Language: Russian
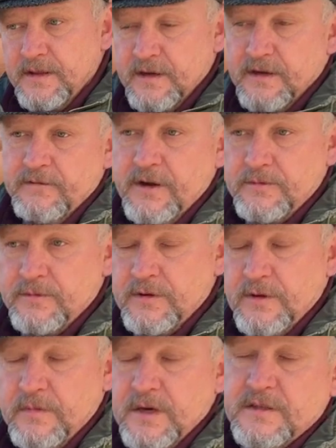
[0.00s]
наливаем
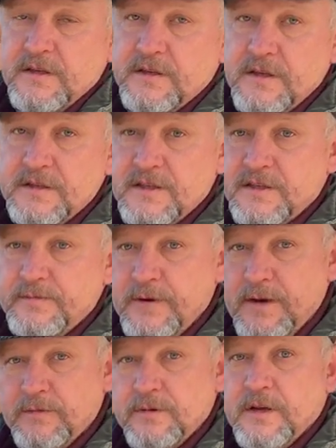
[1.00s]
туда масло, да,
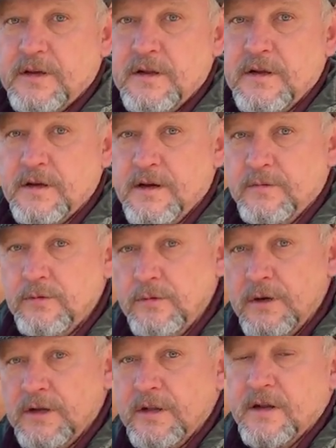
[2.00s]
засыпаем туда килограмм
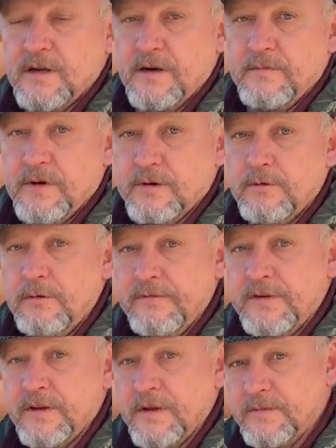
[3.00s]
лука, килограмм
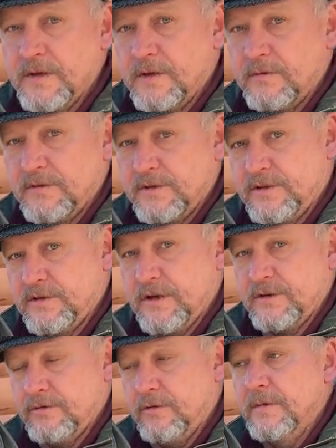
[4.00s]
морковки, там, да, то есть
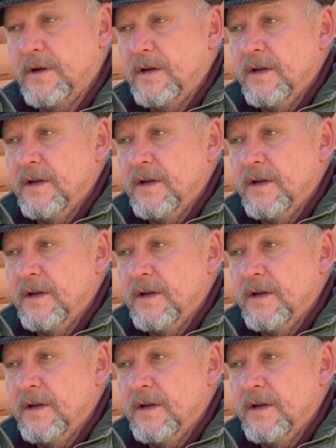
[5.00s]
чесночком,